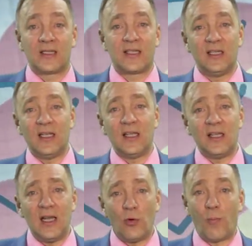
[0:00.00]
Цель на
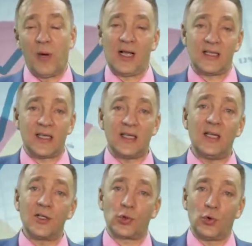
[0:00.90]
неделю –
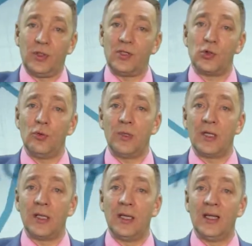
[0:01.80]
показатели, что должно быть.